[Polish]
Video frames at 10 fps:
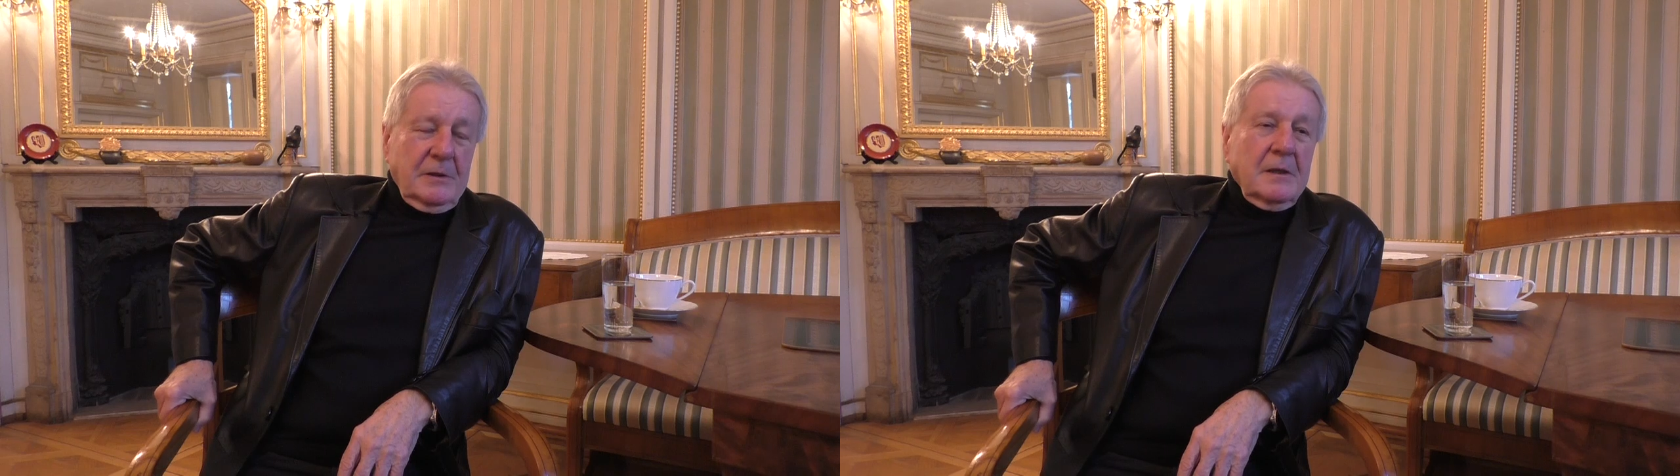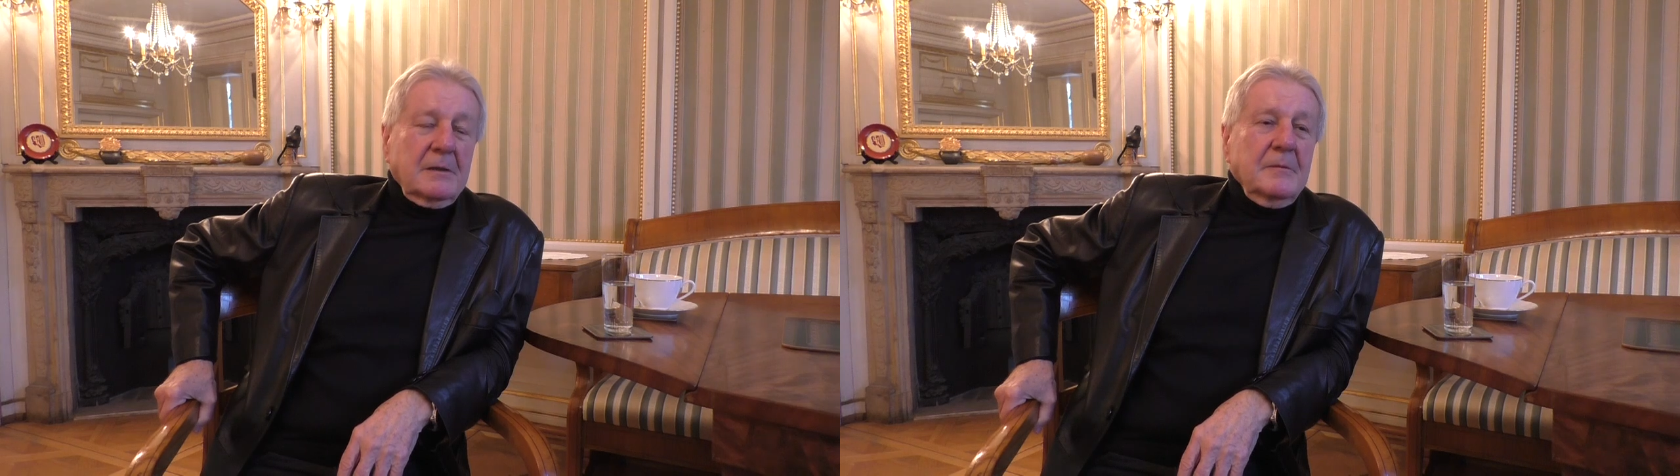
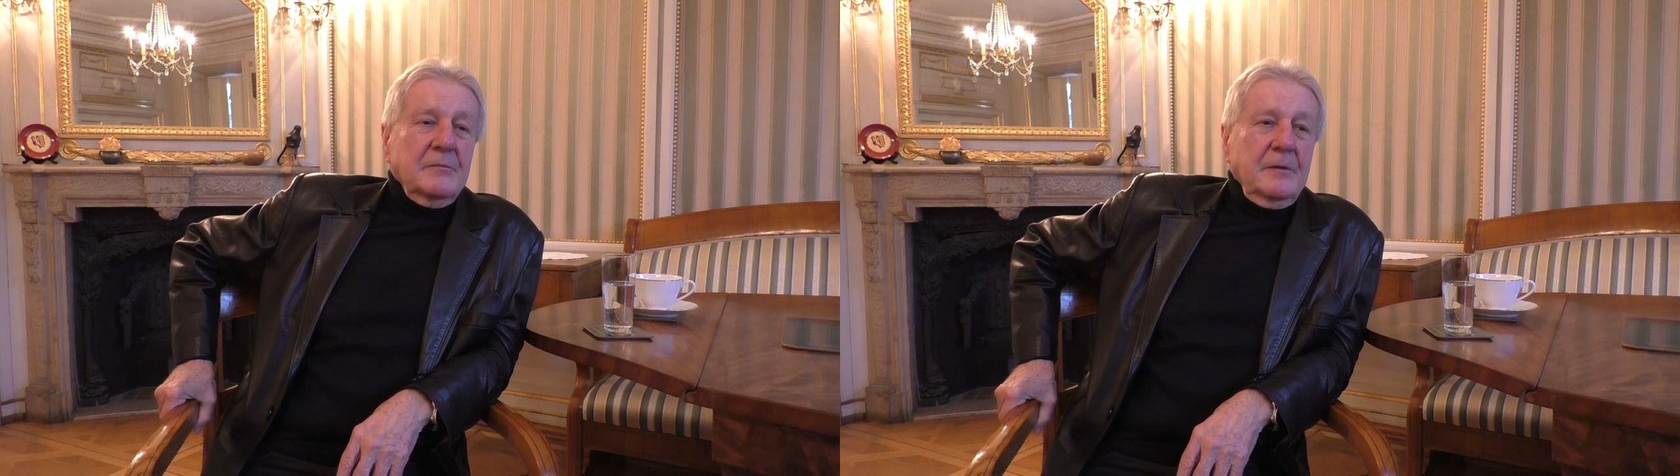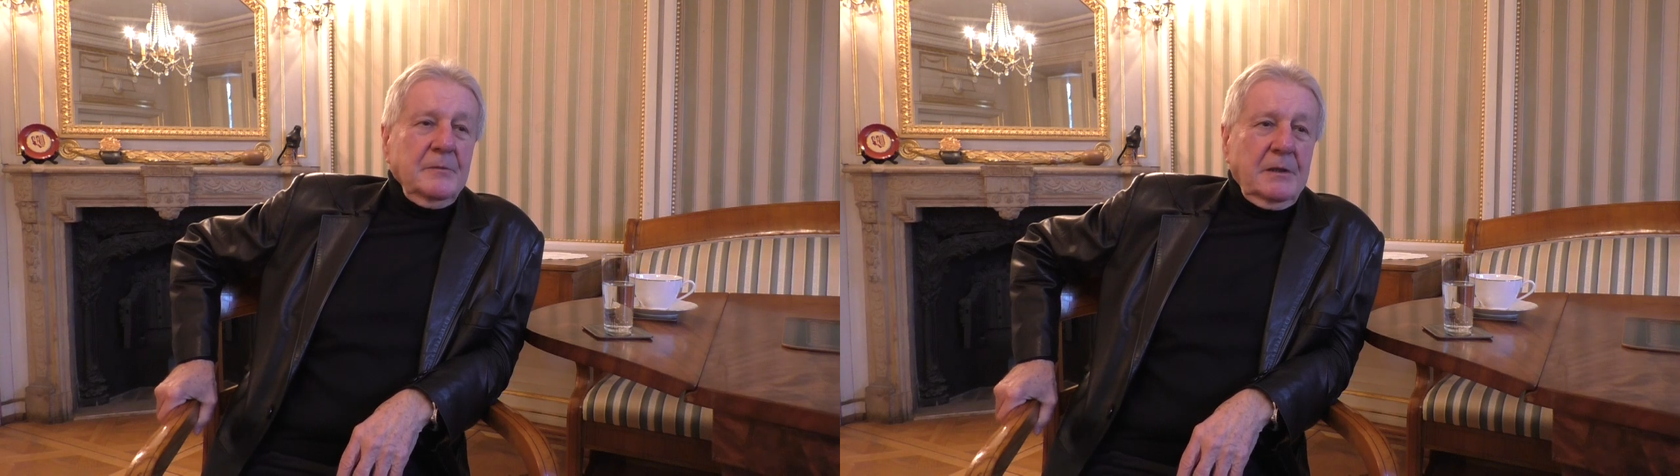jak ja
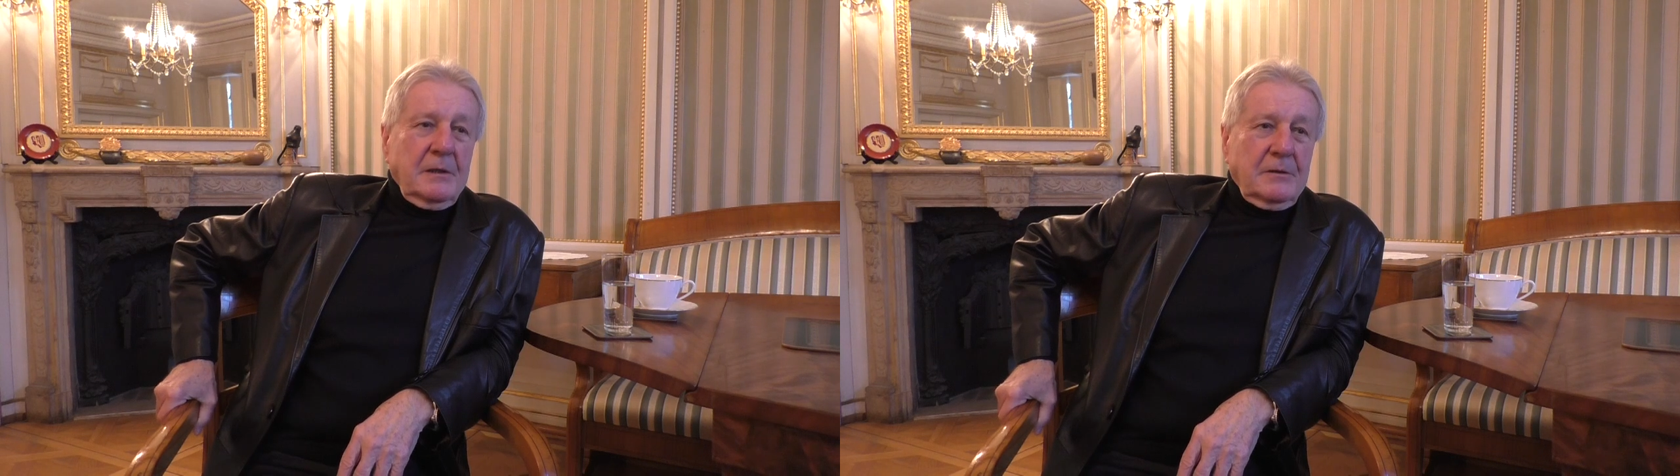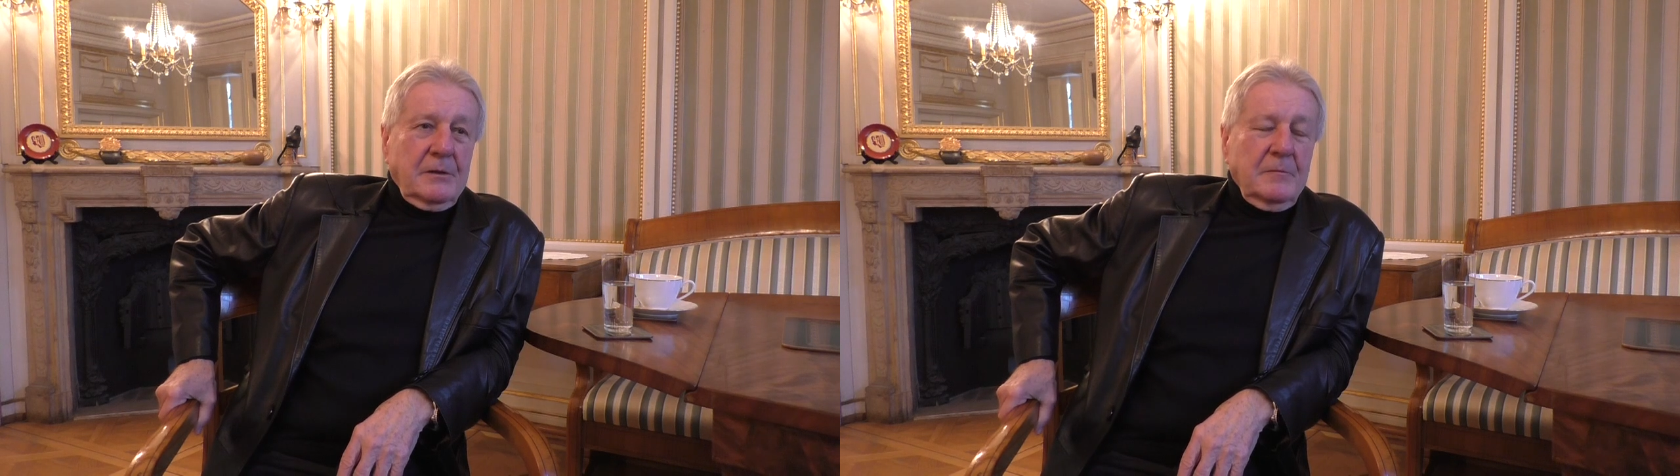byłem
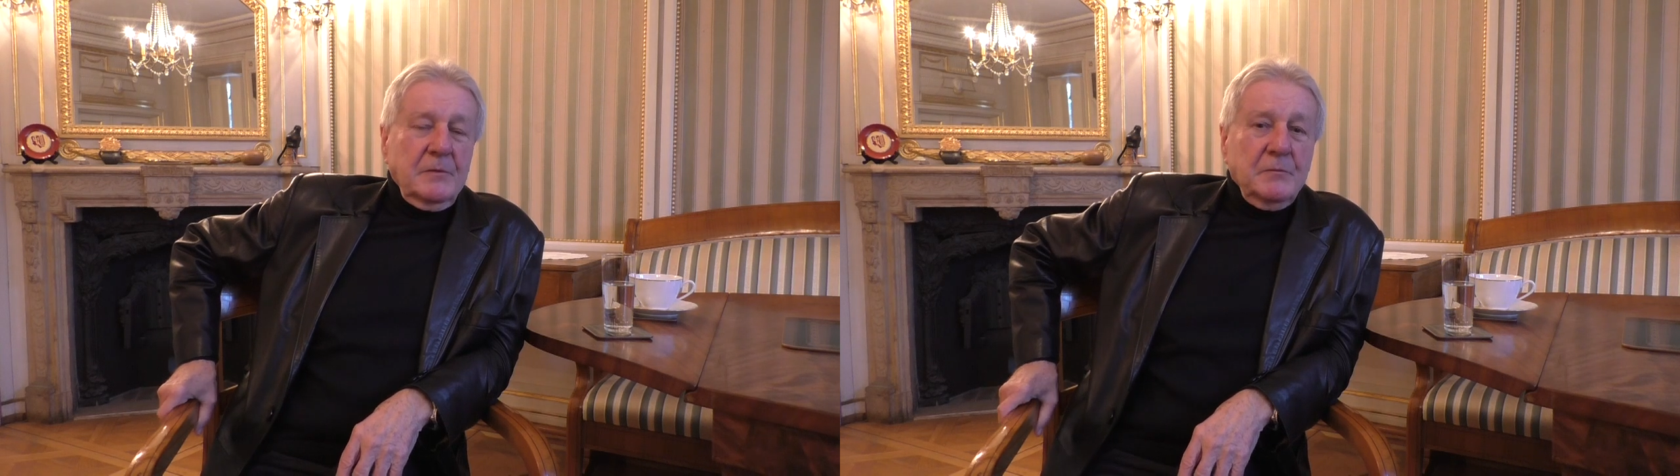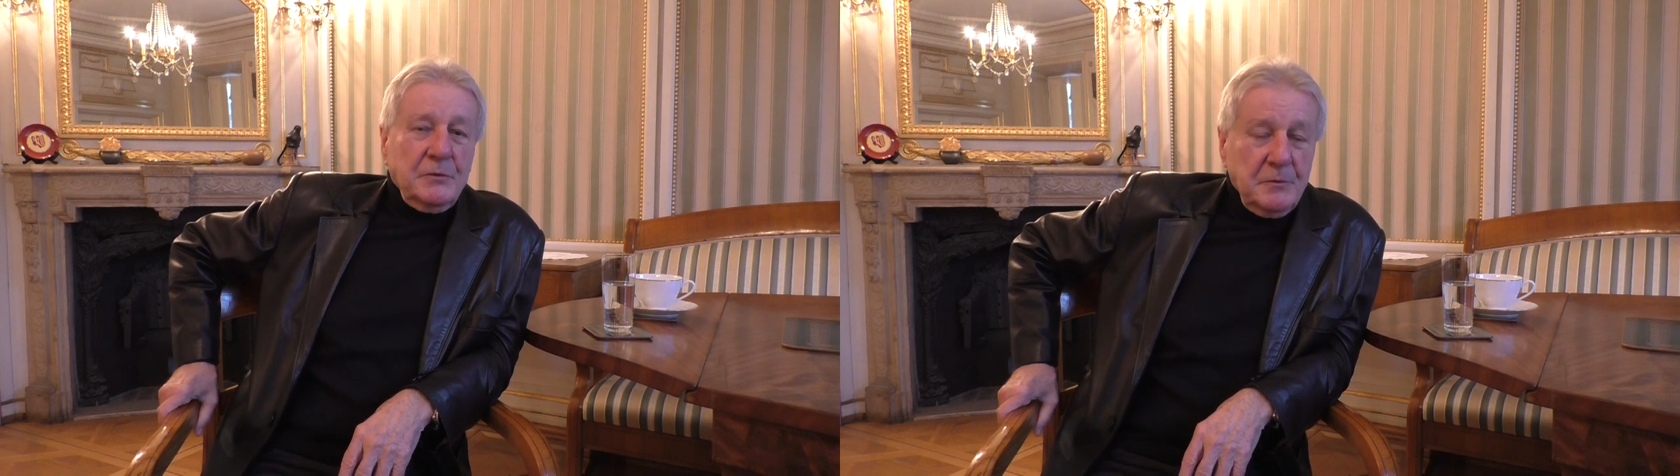dyrektorem
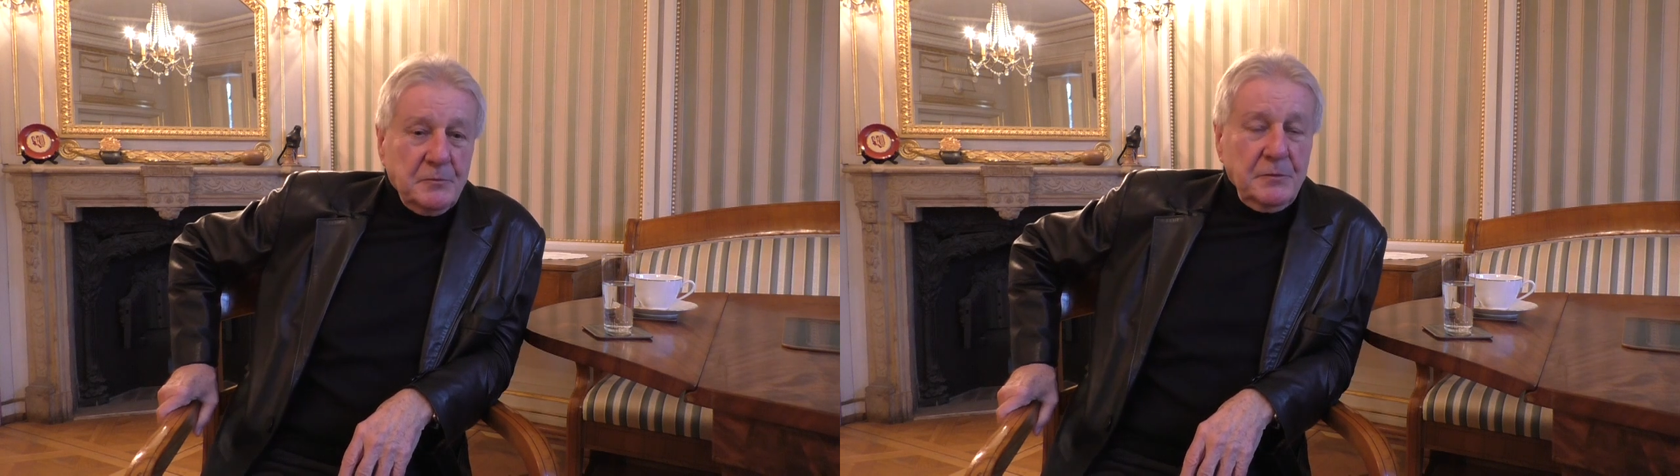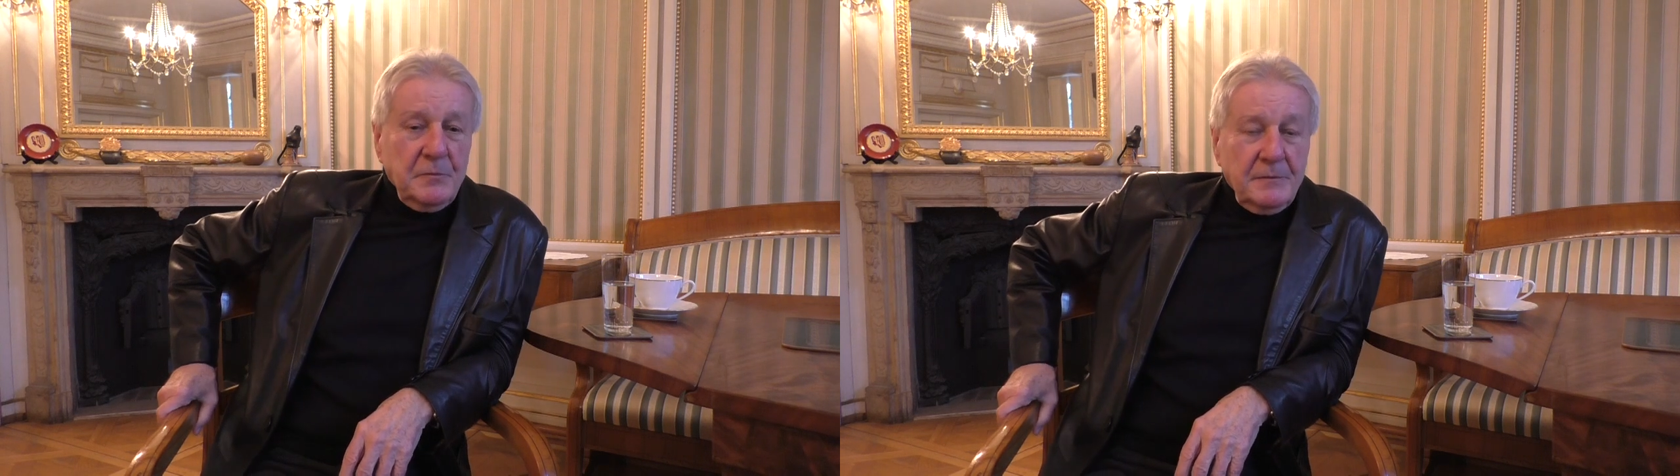i myśmy
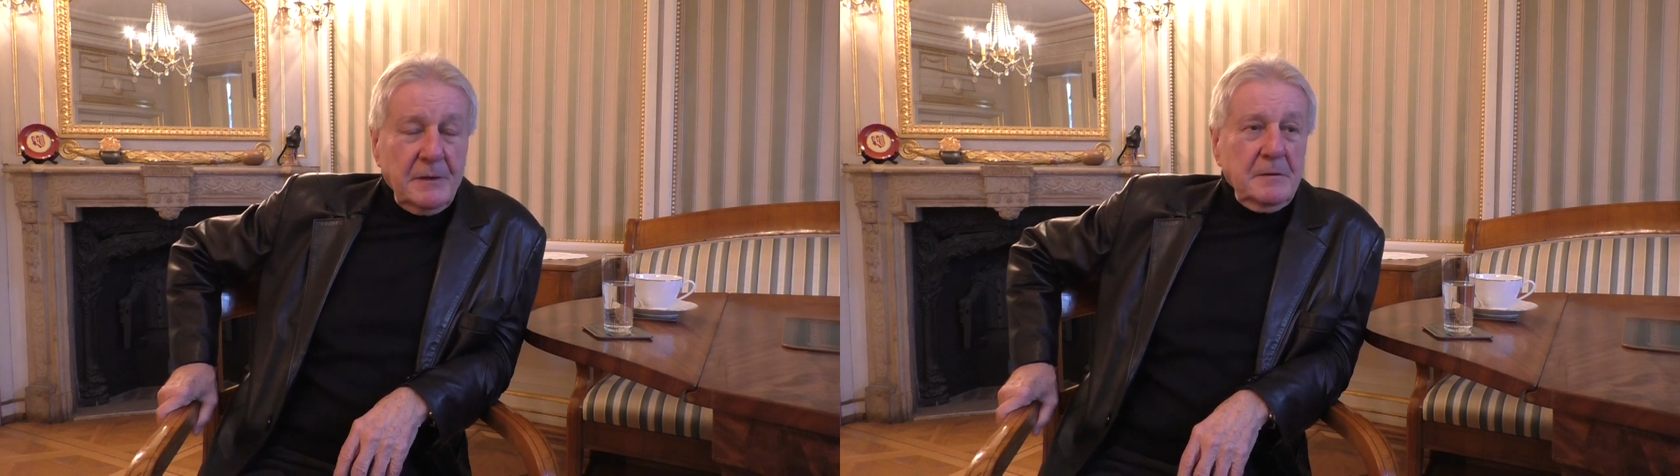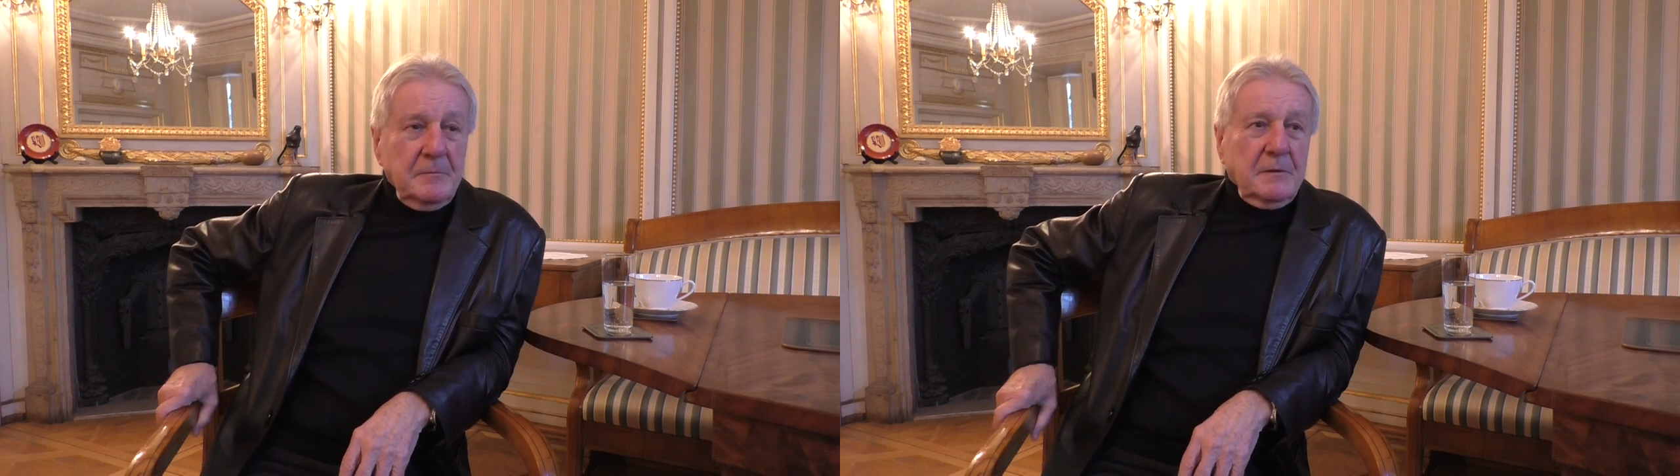
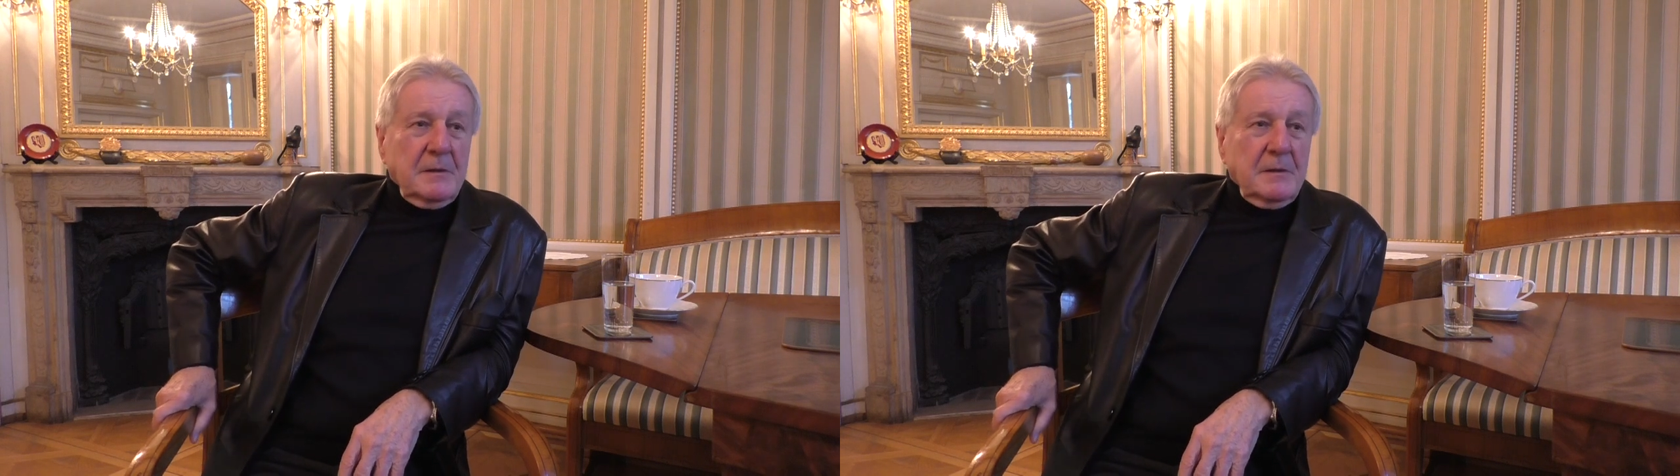przyjmowali